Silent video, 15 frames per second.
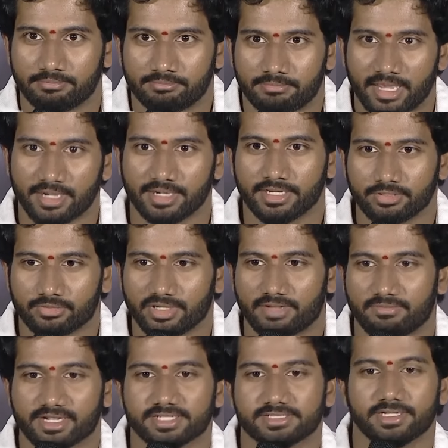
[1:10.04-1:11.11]
మారడానికి కూడా
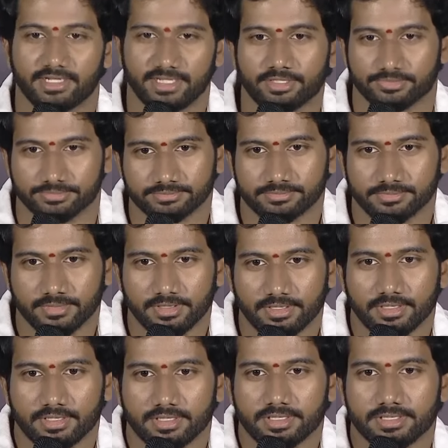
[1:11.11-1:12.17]
అవకాశం లేదు
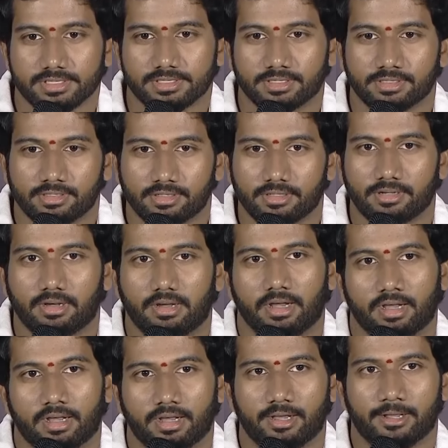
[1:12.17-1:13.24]
సో
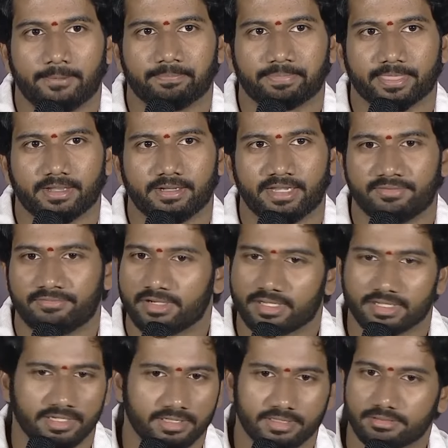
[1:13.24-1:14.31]

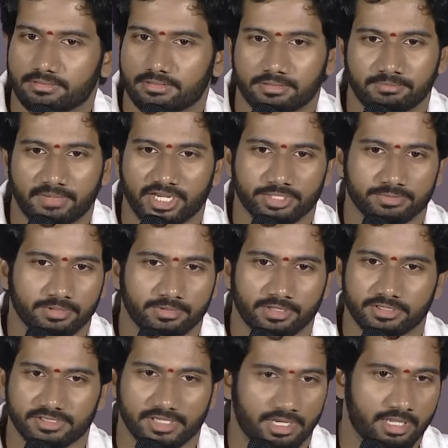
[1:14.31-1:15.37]
డెఫినెట్గా మహేష్ బాబు గారు
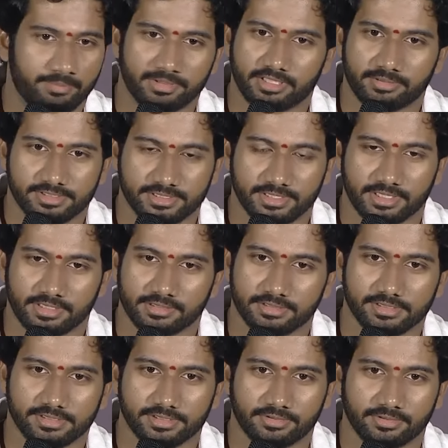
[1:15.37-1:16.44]
చాలా పెద్ద స్టార్
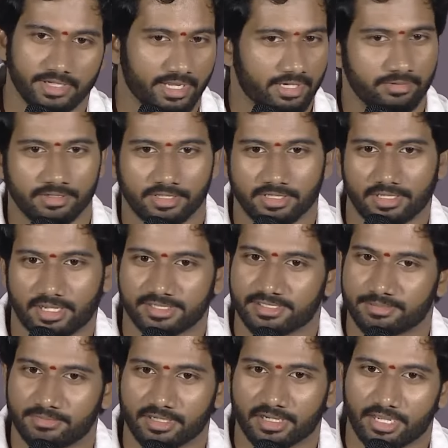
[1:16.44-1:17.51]
సో నేను కూడా ఆ
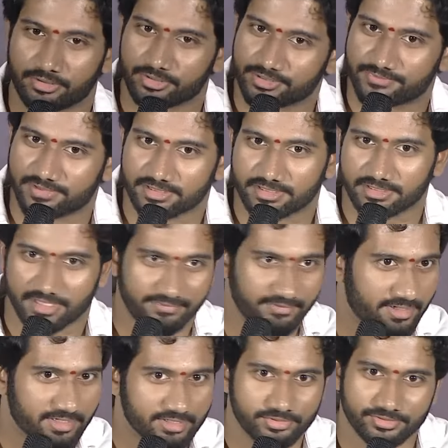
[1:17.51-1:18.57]
సినిమాకి ఆ రోజు ఫస్ట్
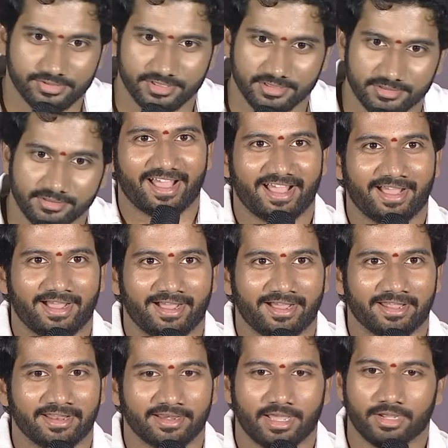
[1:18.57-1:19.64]
డెఫినెట్గా చూస్తాను
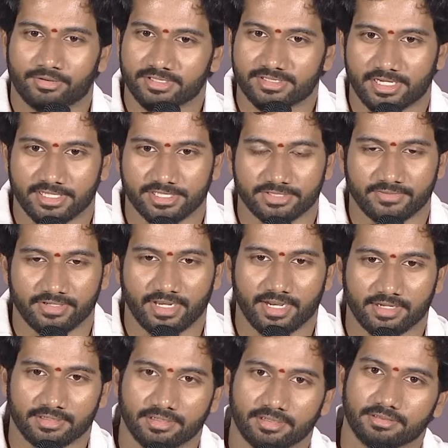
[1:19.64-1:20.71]
నాకు కూడా చాలా ఇష్టమైన
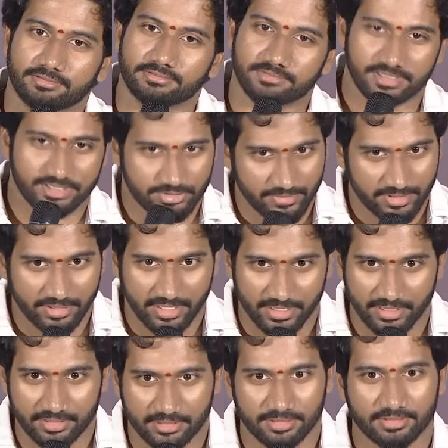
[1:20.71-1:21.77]
యాక్టర్ ఇష్టమైన
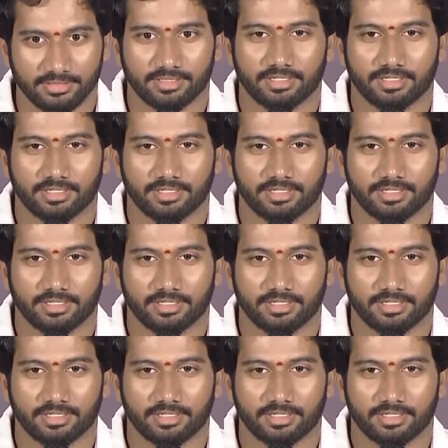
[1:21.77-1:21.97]
డైరెక్టర్